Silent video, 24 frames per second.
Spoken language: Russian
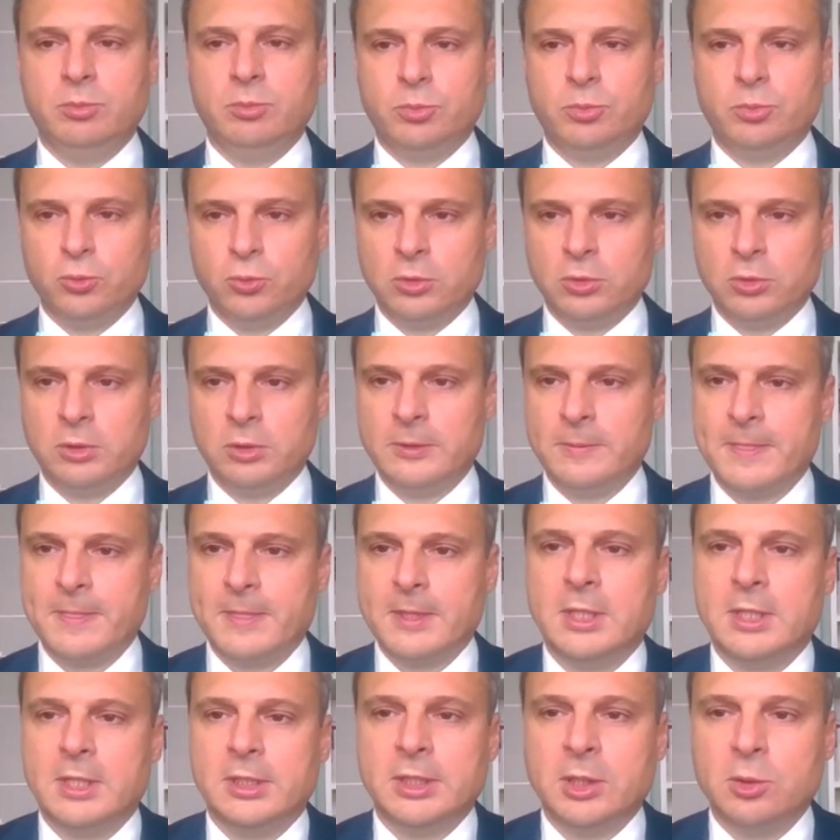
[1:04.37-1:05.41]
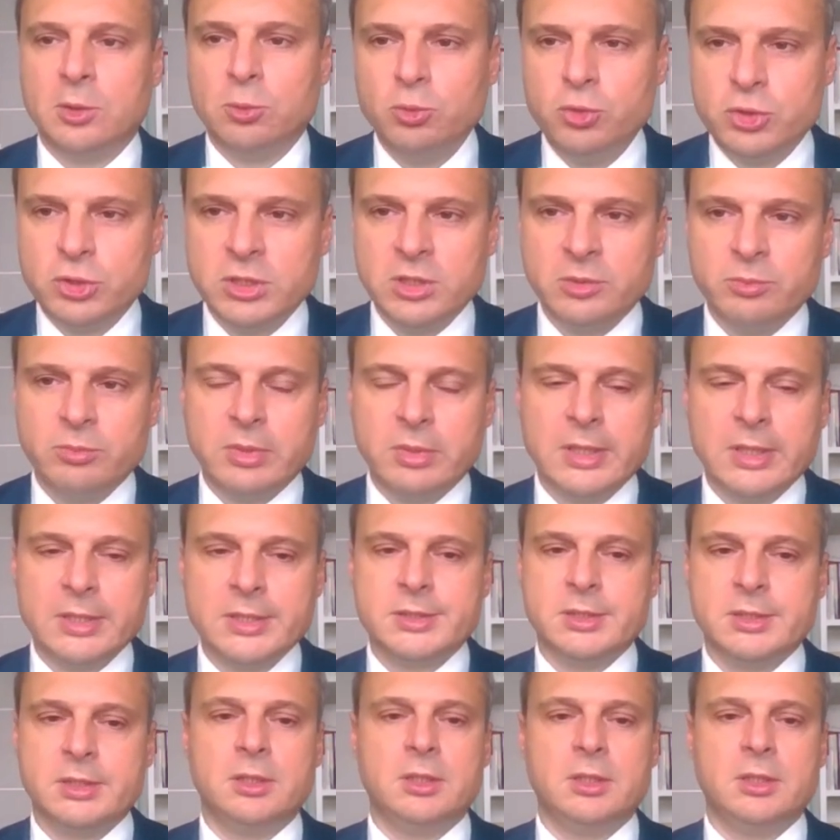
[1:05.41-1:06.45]
и по научной
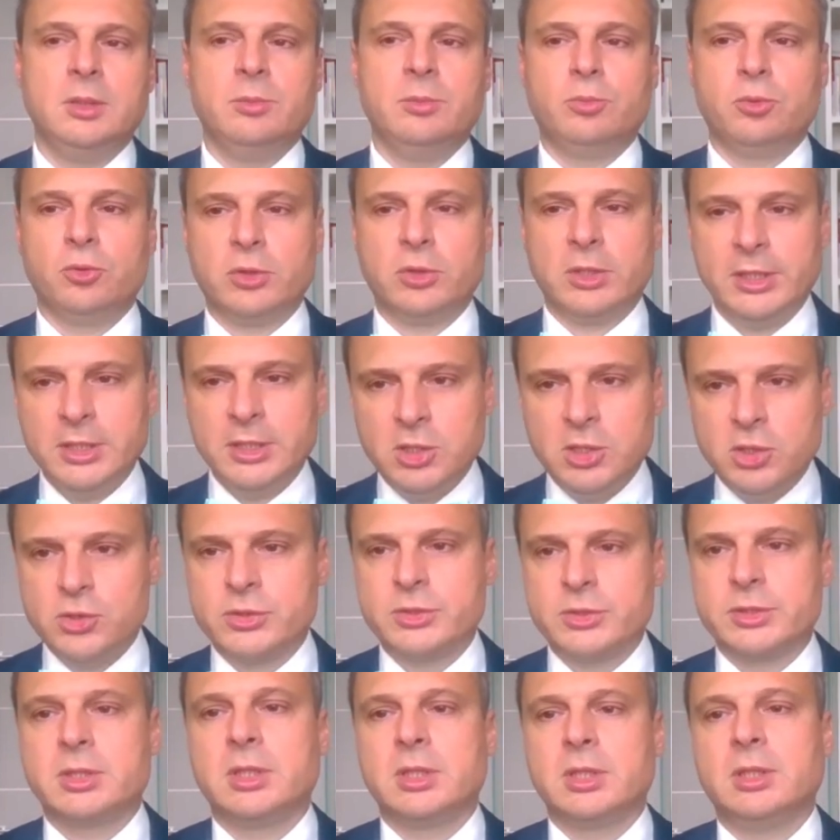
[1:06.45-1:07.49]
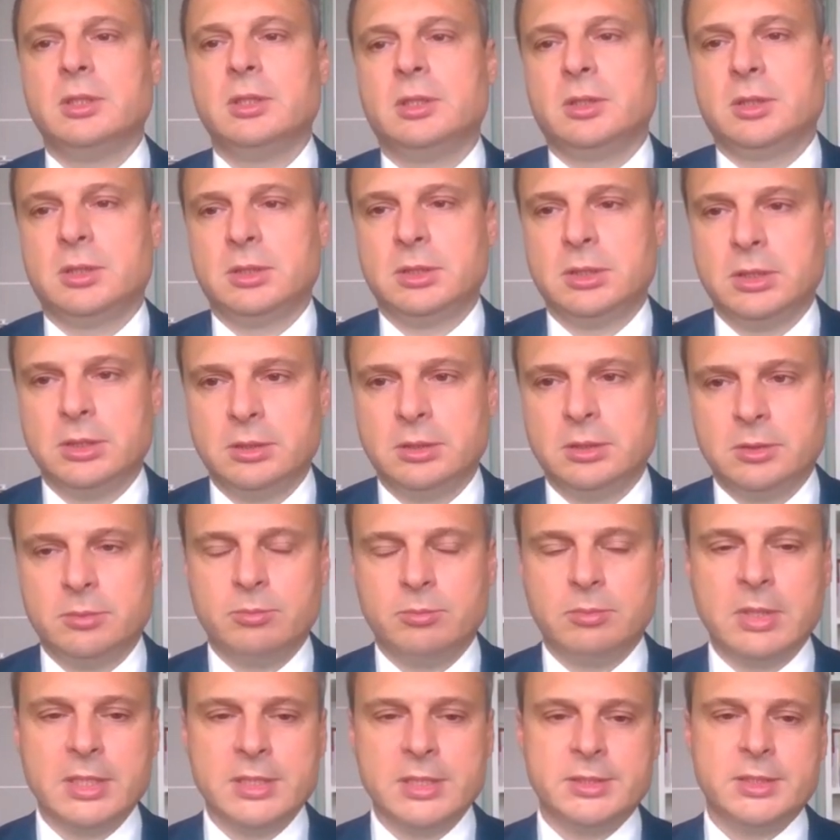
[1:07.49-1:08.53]
базе, и по клинической э,
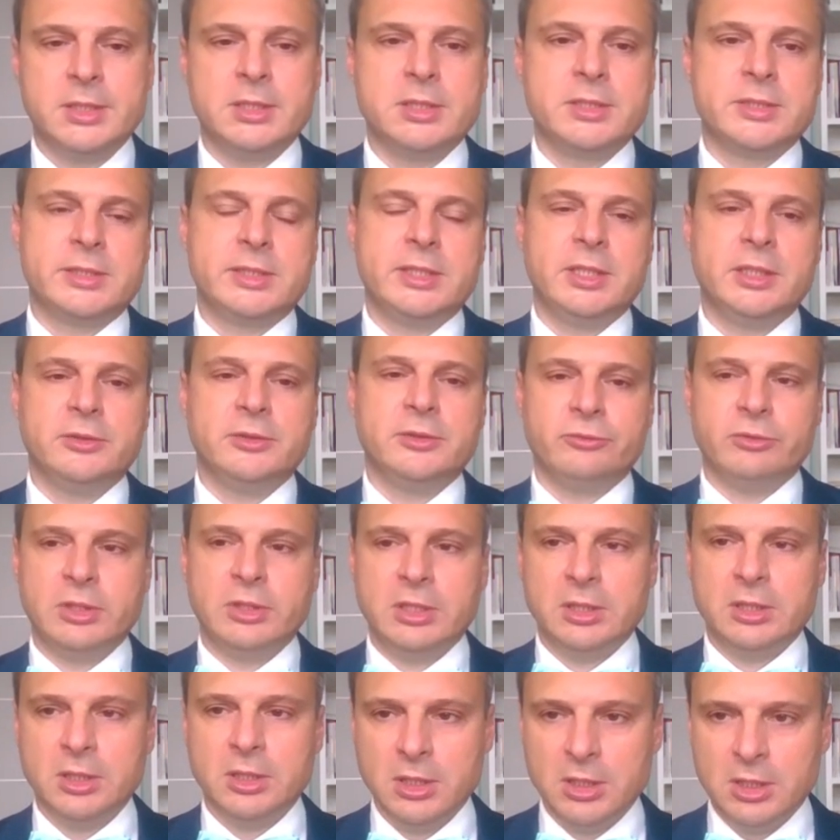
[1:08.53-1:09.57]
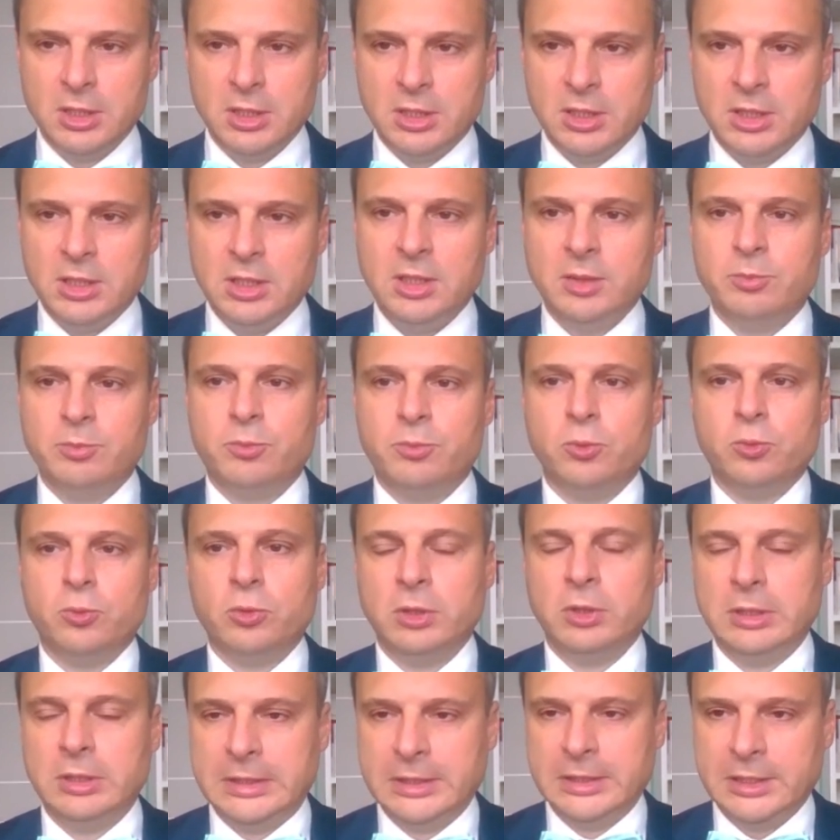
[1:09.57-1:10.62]
базе исследований, и
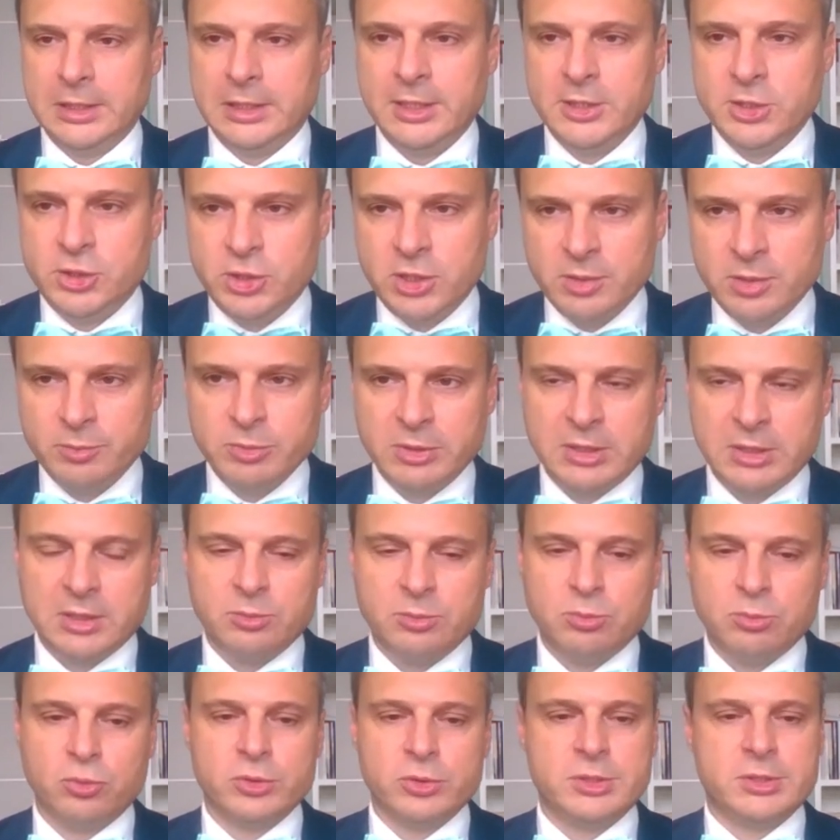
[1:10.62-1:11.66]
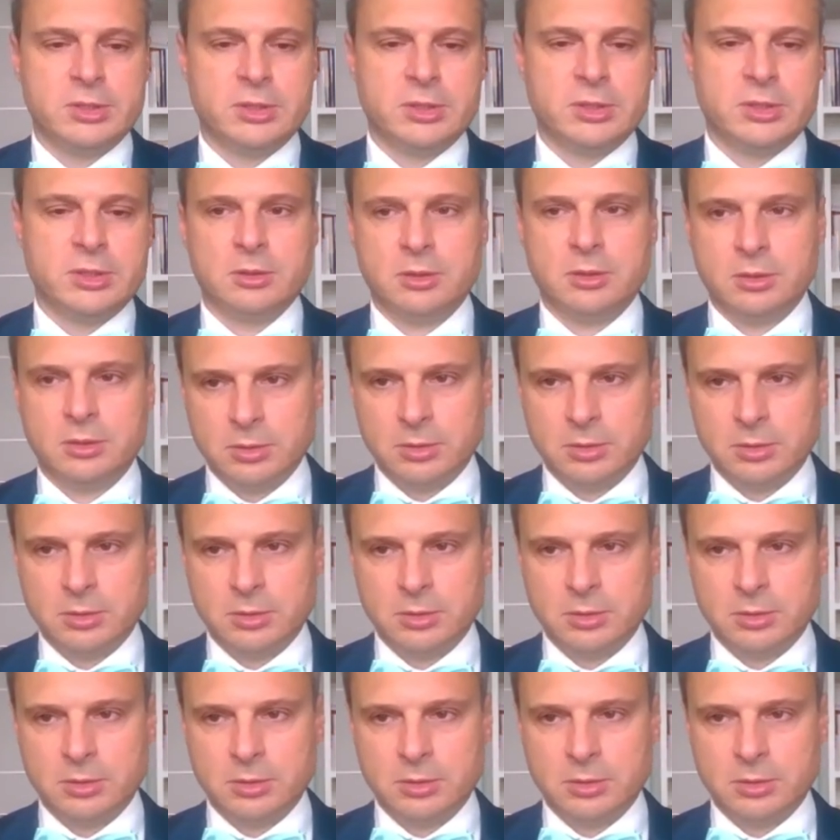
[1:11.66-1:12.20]
по лечебной работе.